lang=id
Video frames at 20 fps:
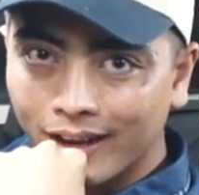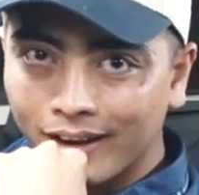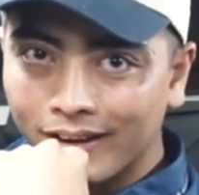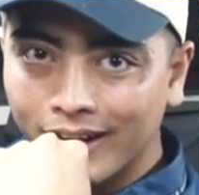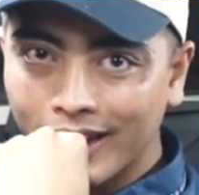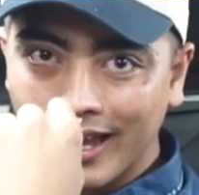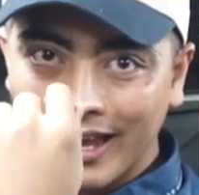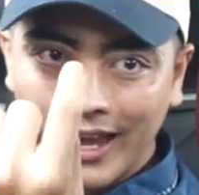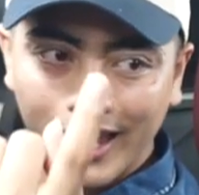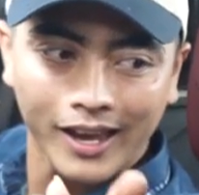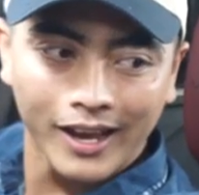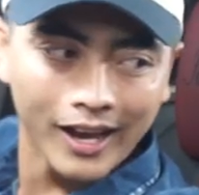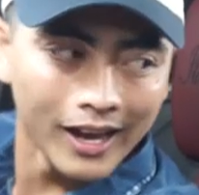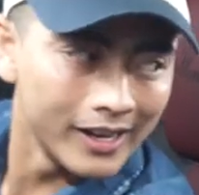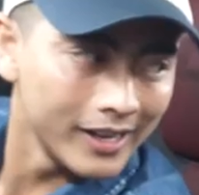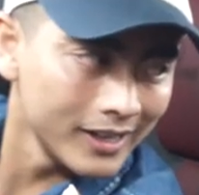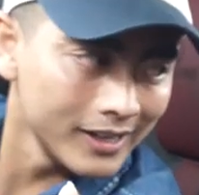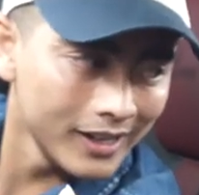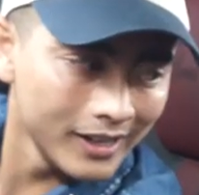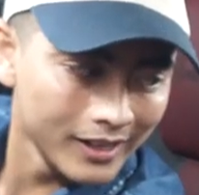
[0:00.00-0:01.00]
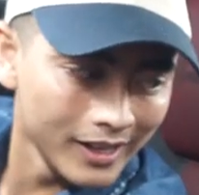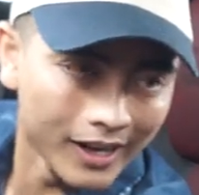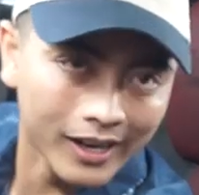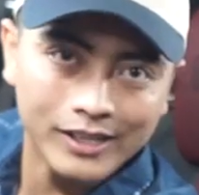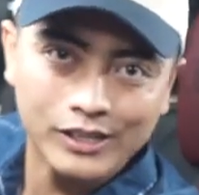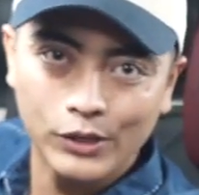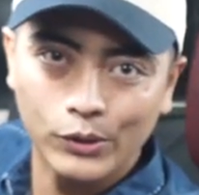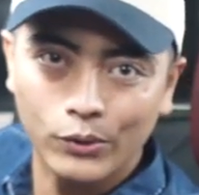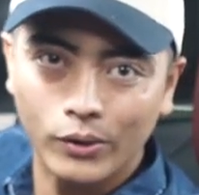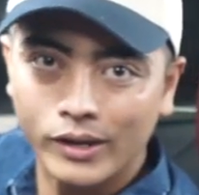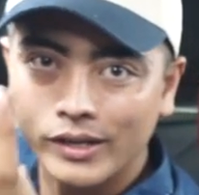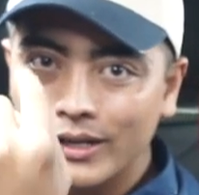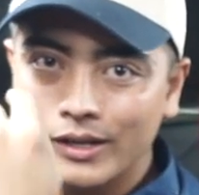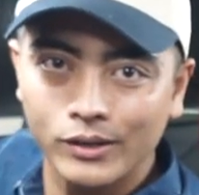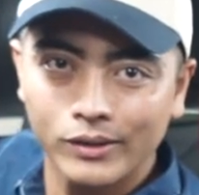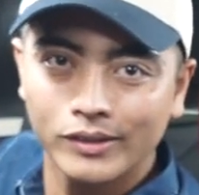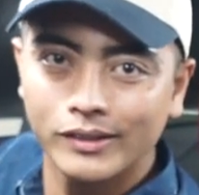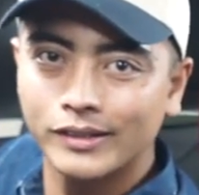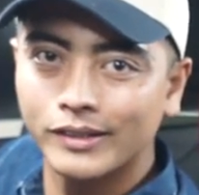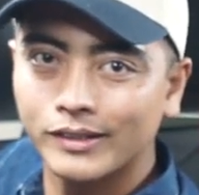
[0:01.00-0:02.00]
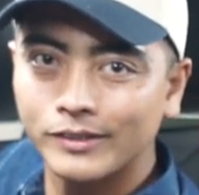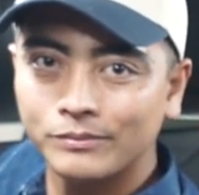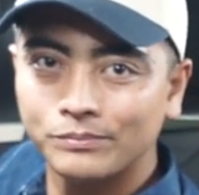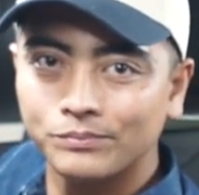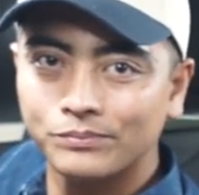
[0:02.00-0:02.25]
Oke, okay, kalian lihat deh ya keseluruhannya dulu.